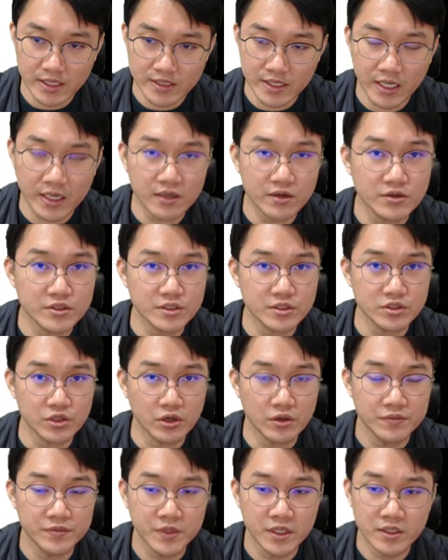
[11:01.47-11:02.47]
된다는
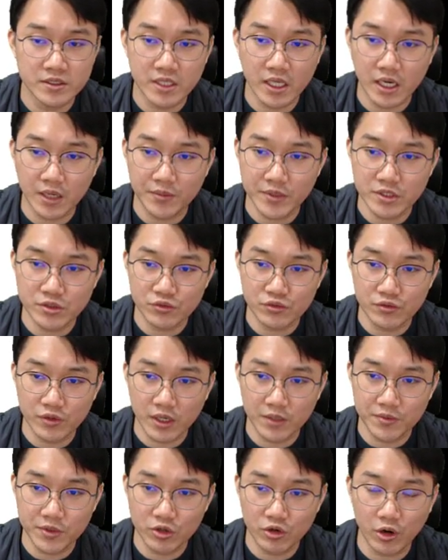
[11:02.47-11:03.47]
것이죠 사람의 손으로
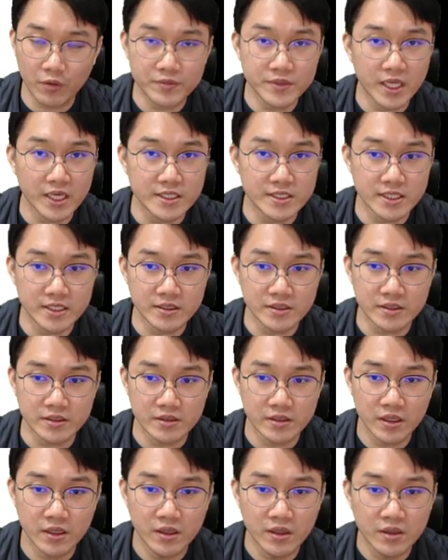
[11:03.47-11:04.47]
할 필요가 없다 이제는
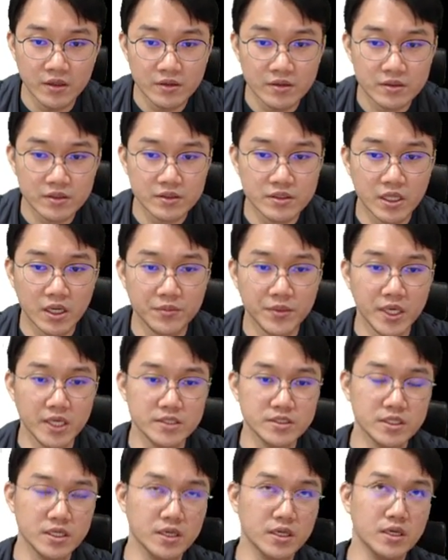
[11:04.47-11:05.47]
그 다음에
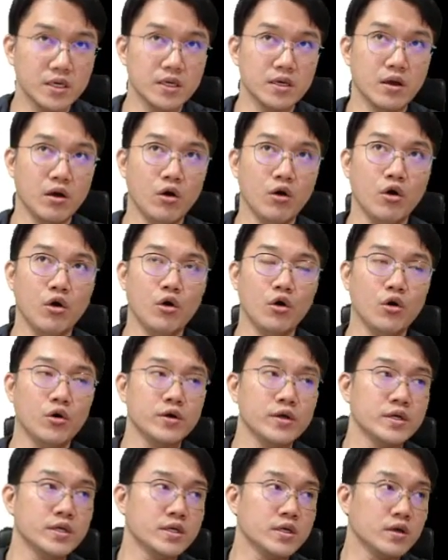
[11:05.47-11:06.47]
이제
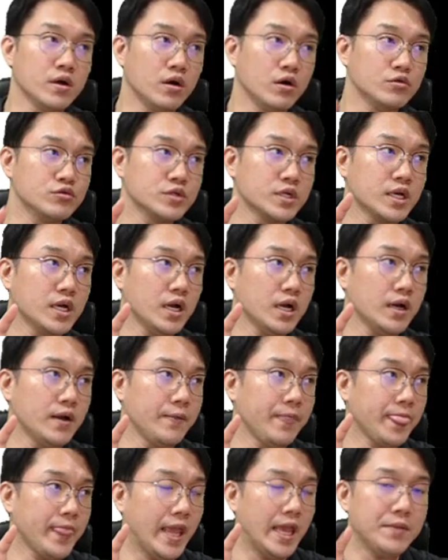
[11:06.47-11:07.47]
어, 어,
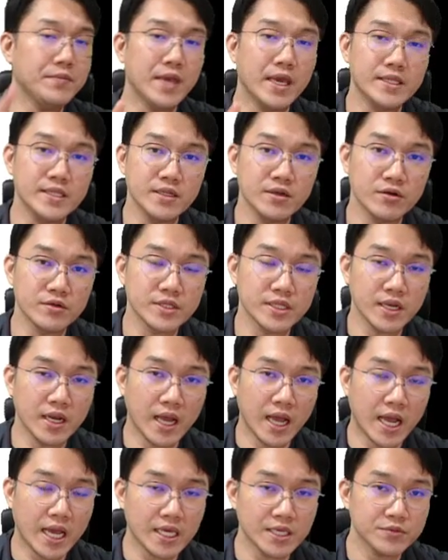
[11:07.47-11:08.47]
우리가 앱
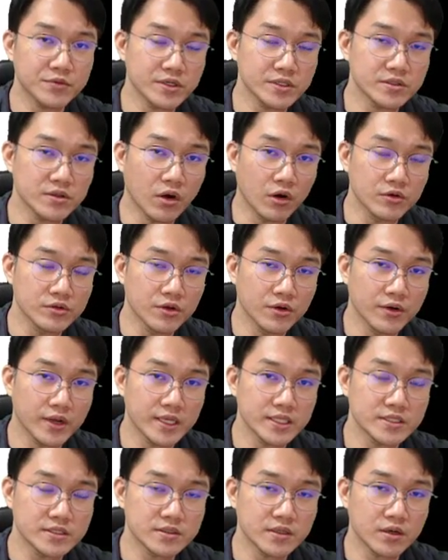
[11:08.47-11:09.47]
애니런이나 하이브리드
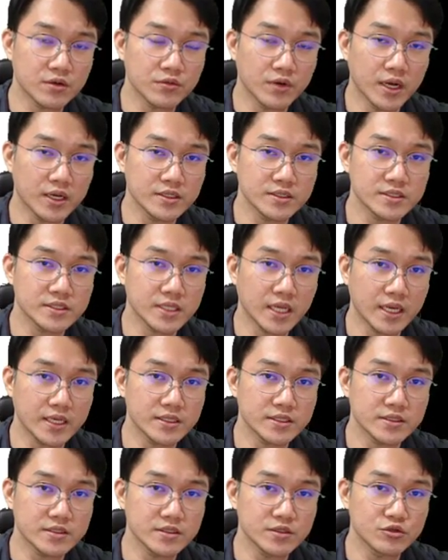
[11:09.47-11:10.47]
어널라이즈라고 하는
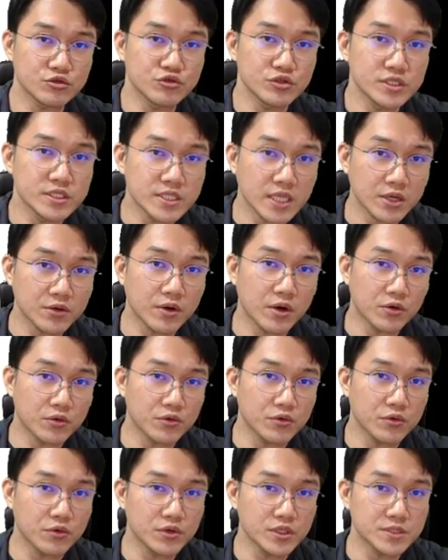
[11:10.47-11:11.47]
사이트를 굳이
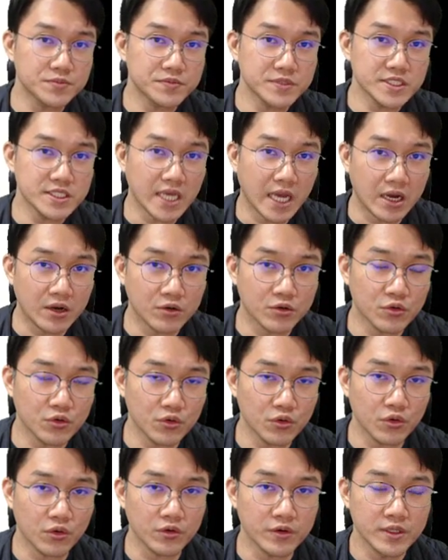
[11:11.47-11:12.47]
사용하고 싶지
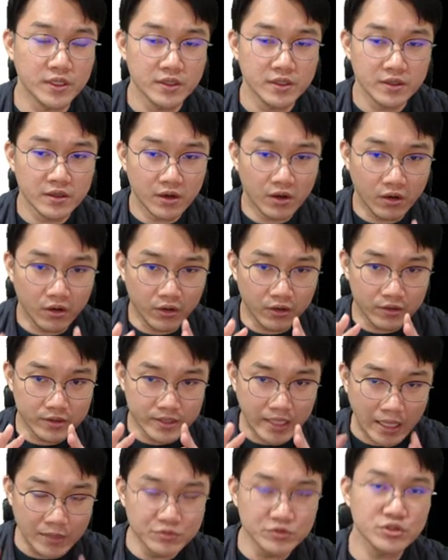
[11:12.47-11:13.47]
않고 어,
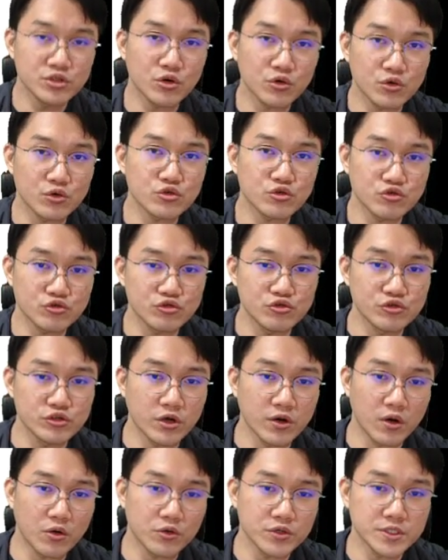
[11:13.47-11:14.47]
내부적으로 좀
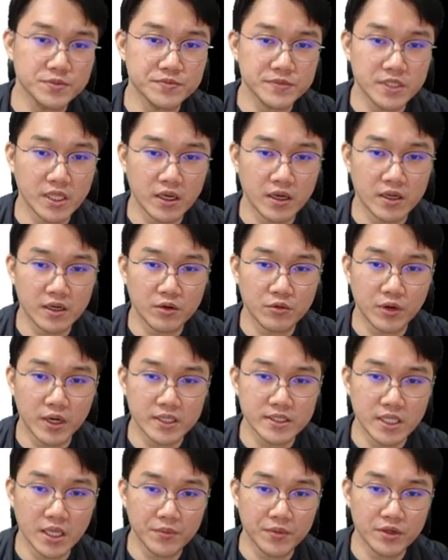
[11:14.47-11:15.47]
구성하고 싶다라고
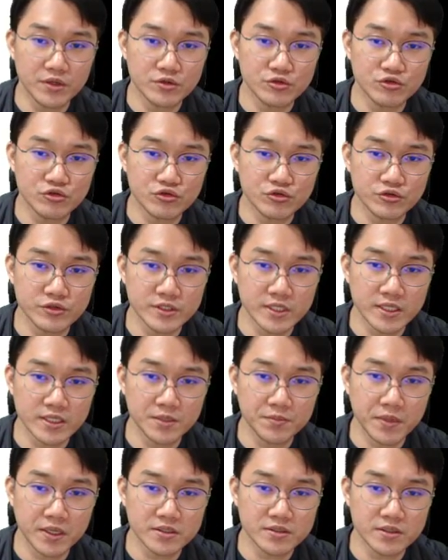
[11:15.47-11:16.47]
한다면은 쿠쿠
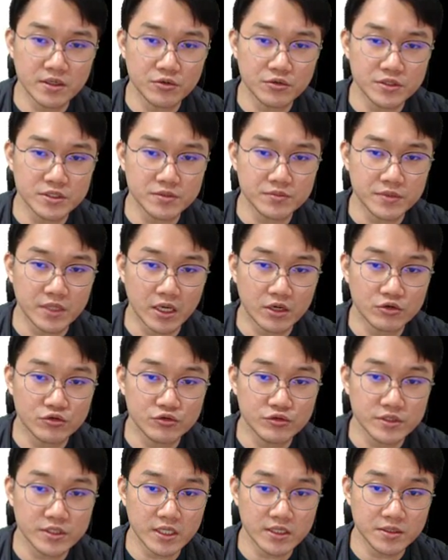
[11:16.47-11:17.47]
샌드박스라고 있습니다.
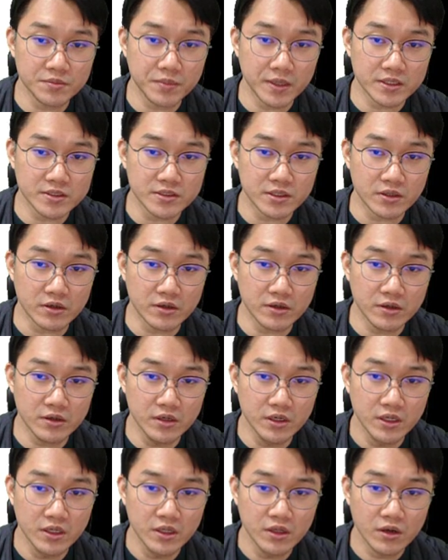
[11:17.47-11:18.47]
쿠쿠
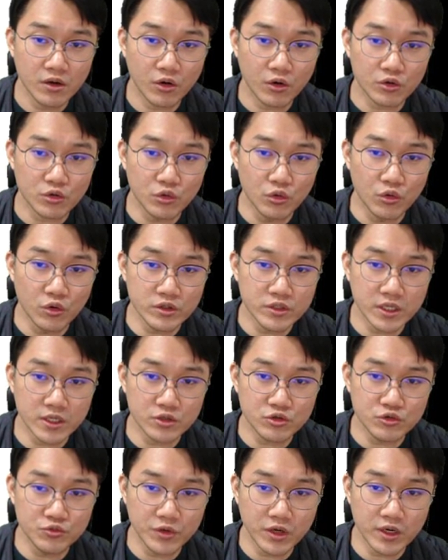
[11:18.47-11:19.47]
샌드박스요. 어, 요거
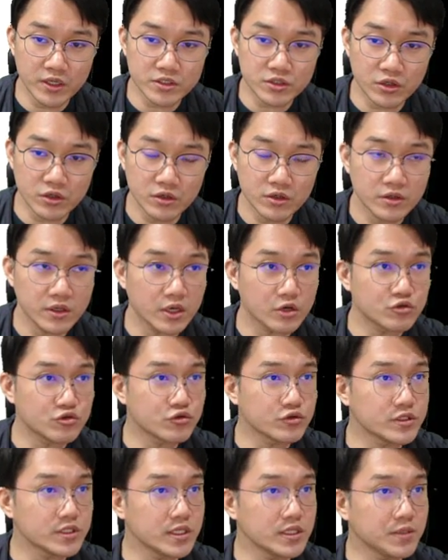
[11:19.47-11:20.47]
되게 유명하죠. 예,
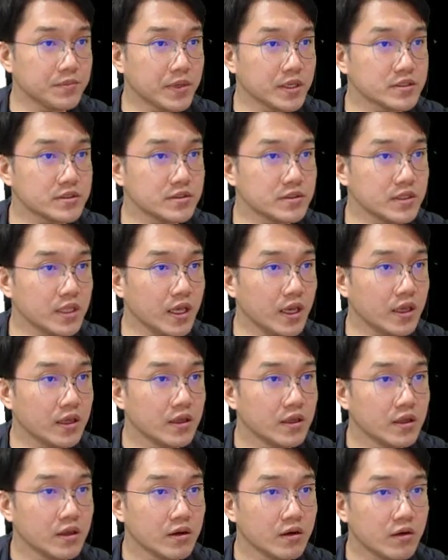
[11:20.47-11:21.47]
쿠쿠 샌드박스인데
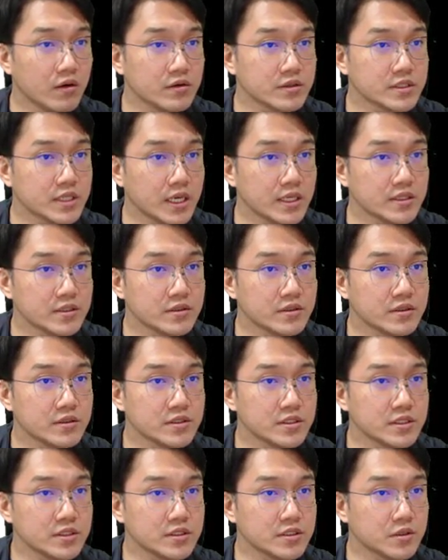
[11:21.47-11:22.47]
어,
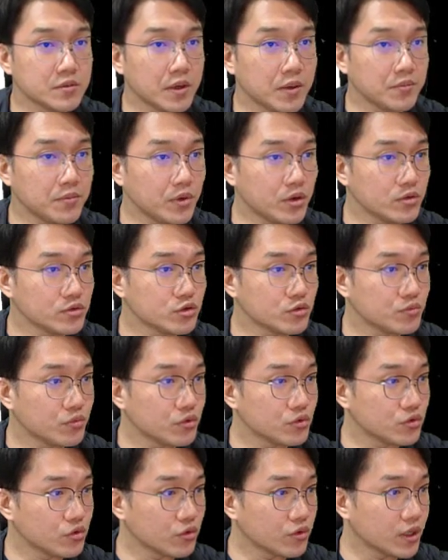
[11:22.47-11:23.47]
사이트를 직접 한번 좀
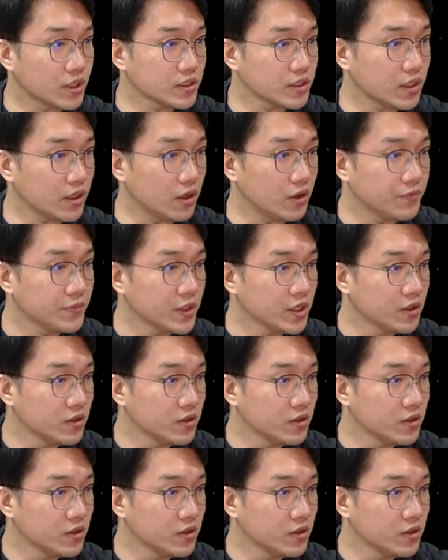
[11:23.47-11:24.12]
보도록 할게요.